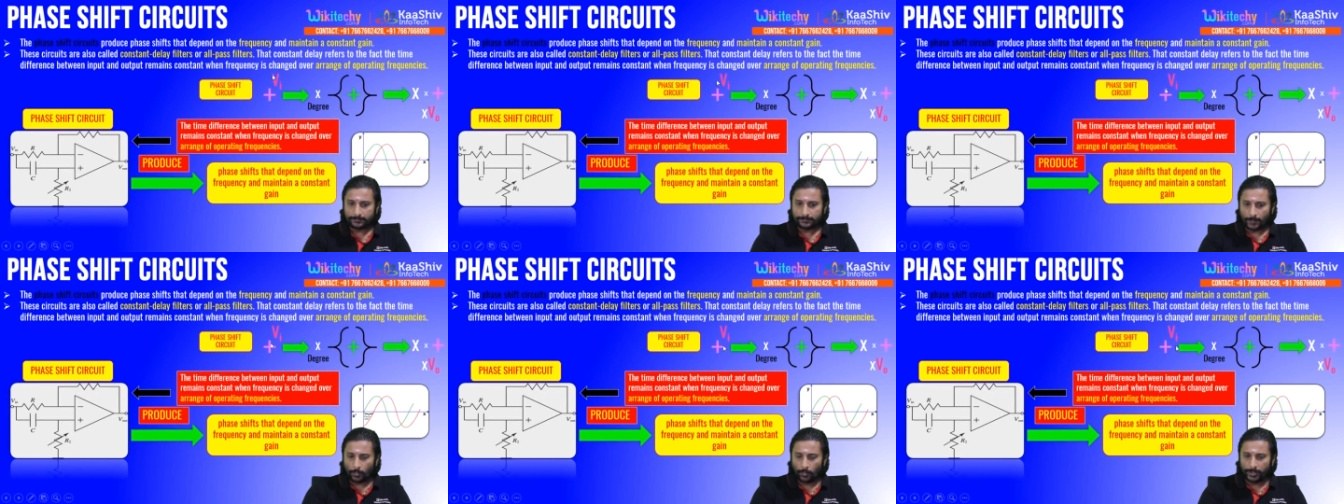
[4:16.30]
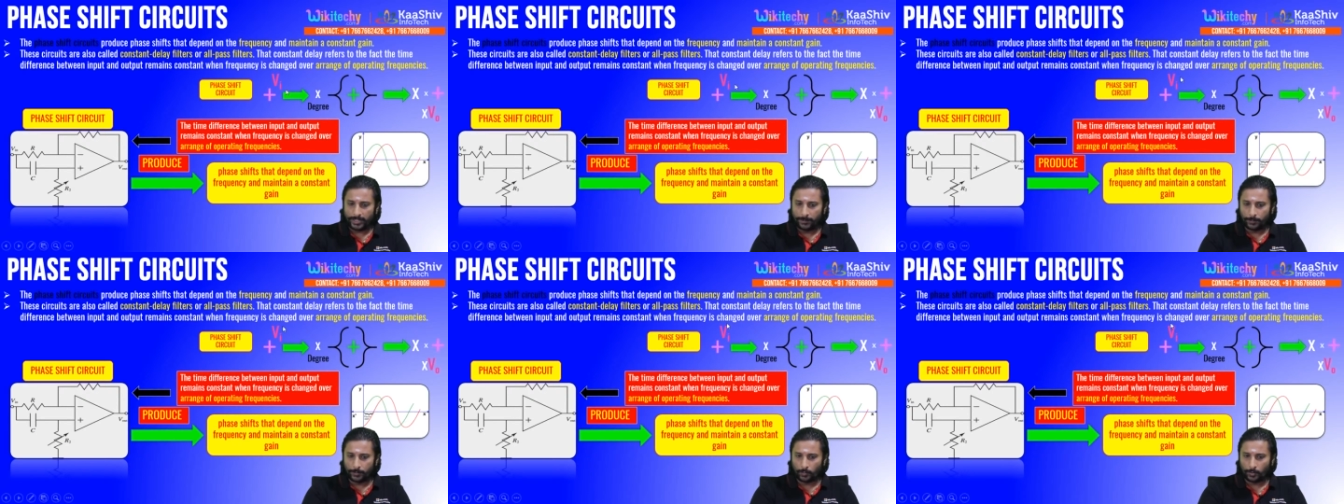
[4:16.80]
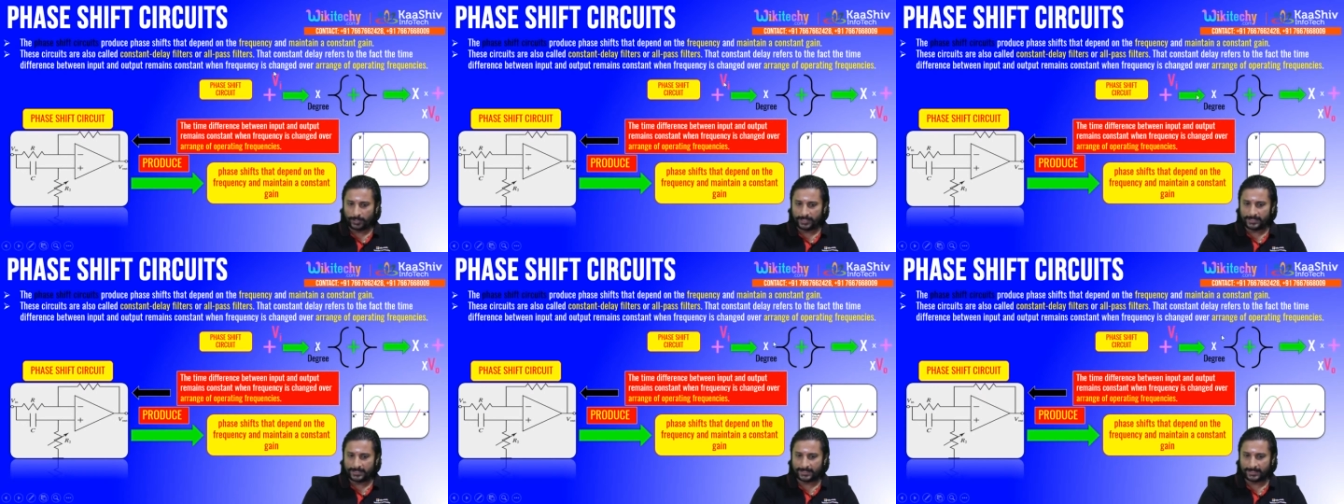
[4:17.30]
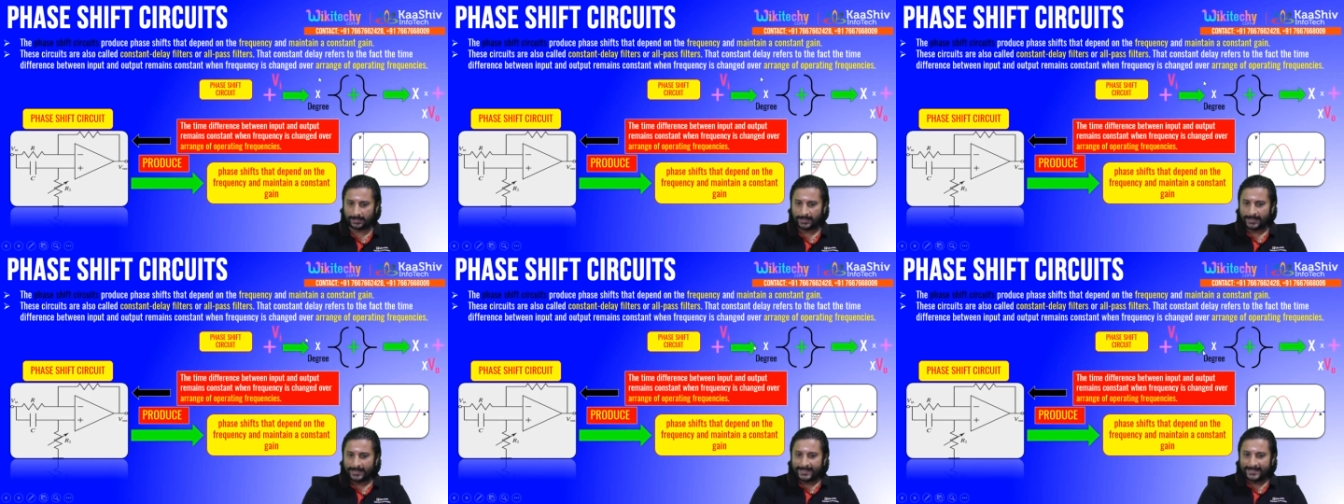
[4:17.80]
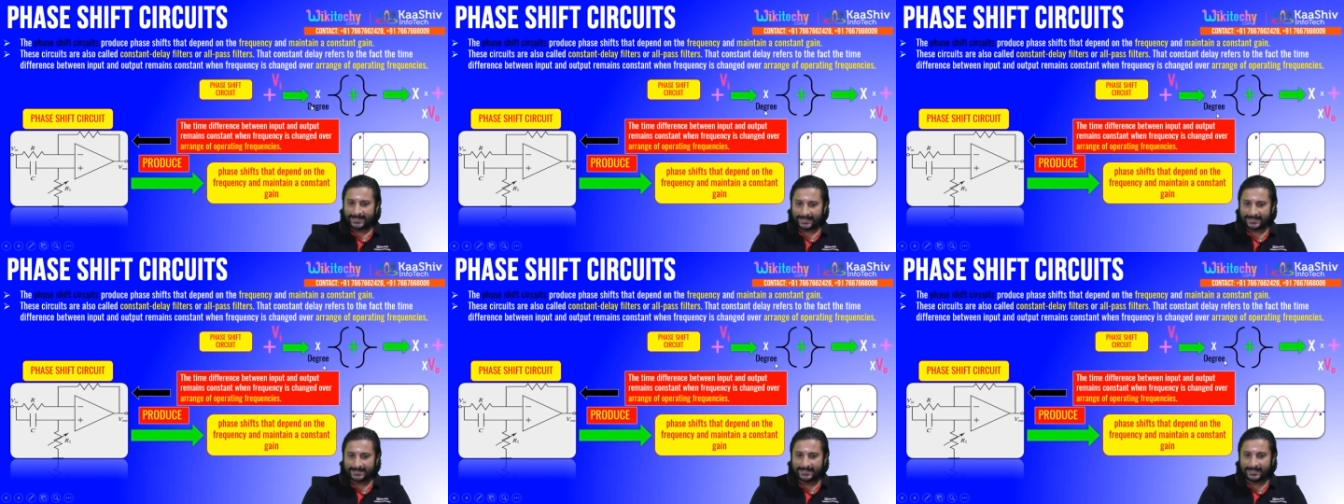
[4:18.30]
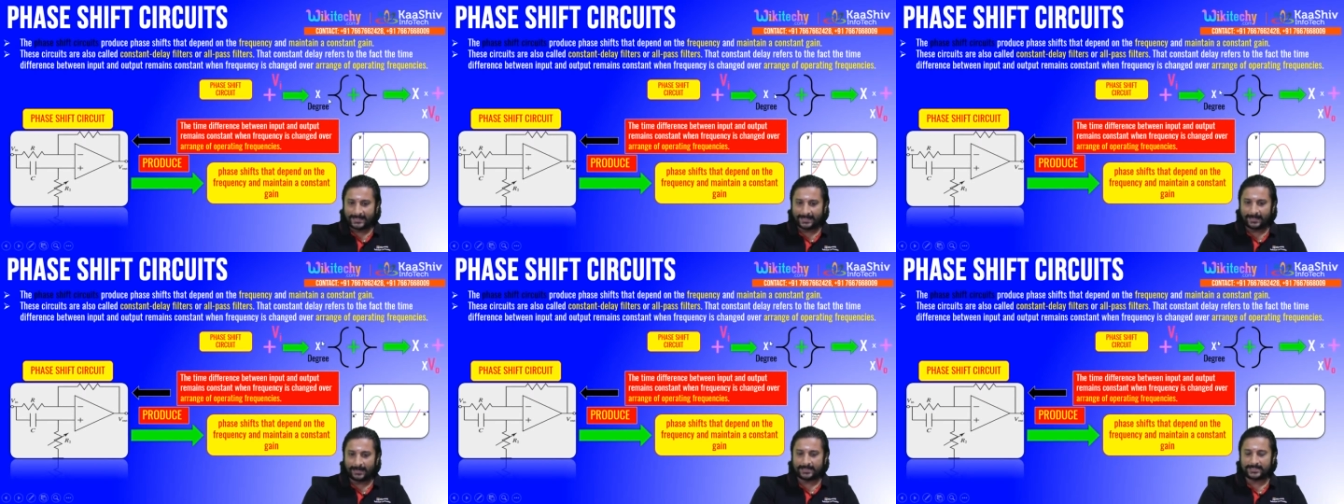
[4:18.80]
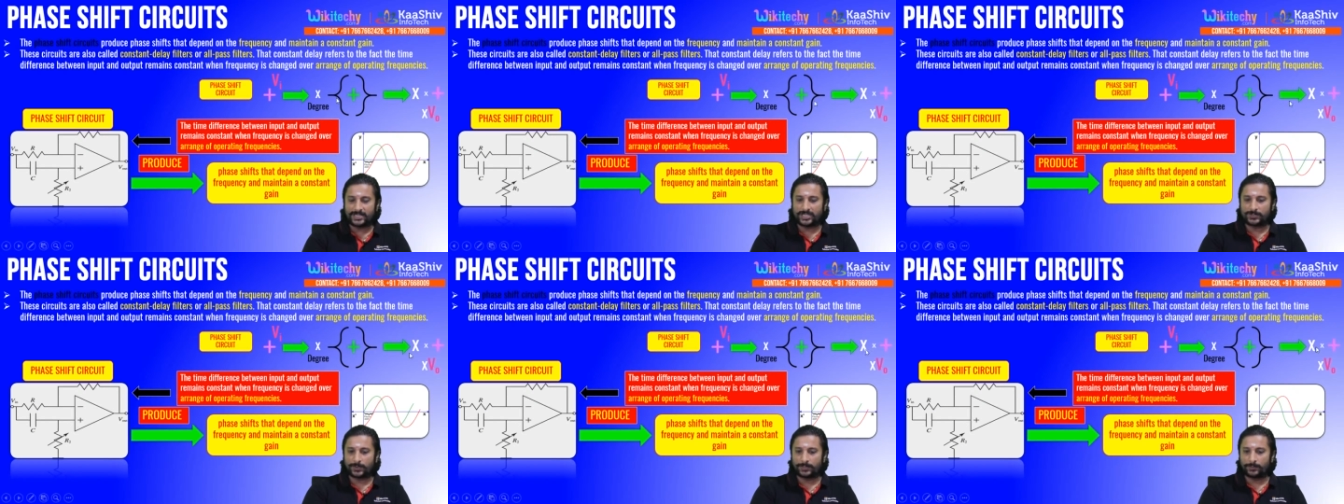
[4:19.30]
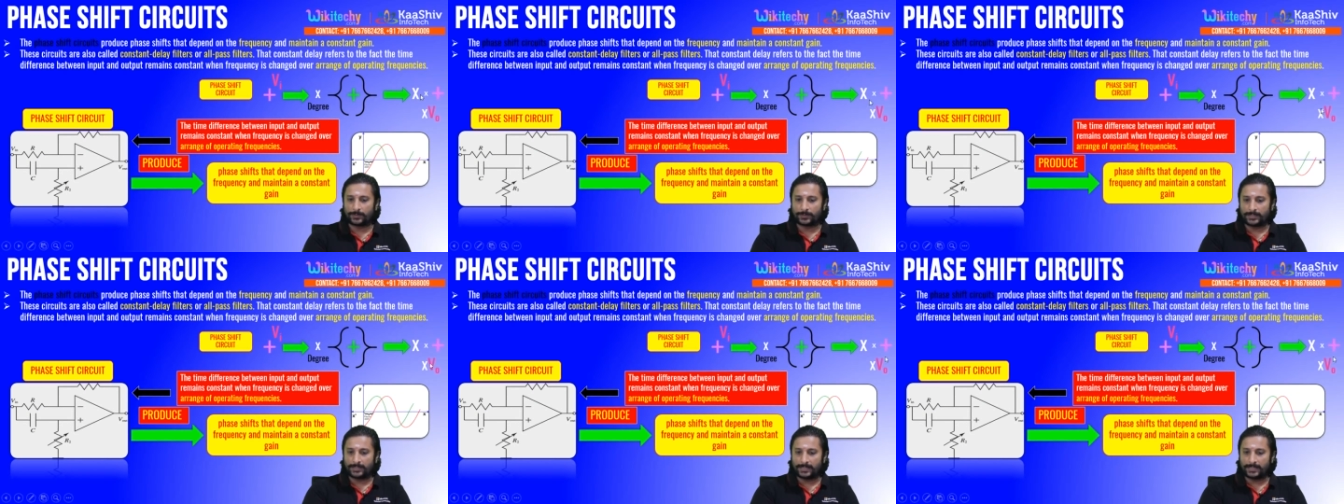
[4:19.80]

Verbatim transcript: ஒரு இன்புட் வோல்டேஜ் இருக்குது எக்ஸ் டிகிரியில் நான் சேஞ்ச் பண்ணும்போது